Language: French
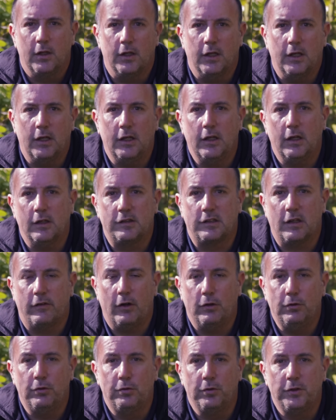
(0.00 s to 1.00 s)
et ça
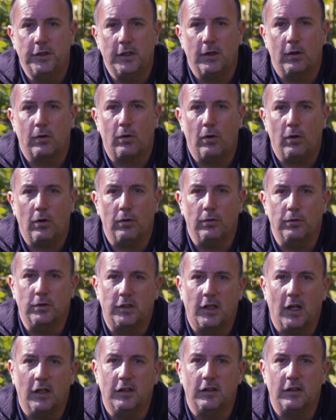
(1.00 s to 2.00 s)
va lui donner encore une
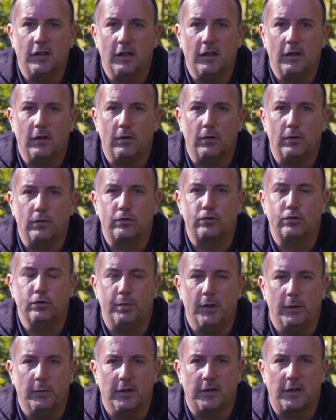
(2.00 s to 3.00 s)
qualité euh,
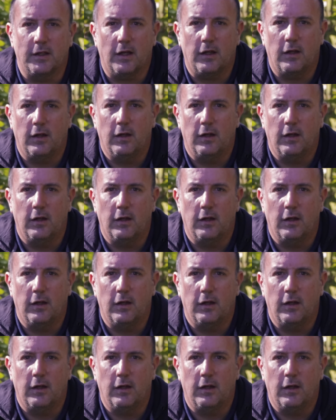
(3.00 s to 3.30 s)
supplémentaire.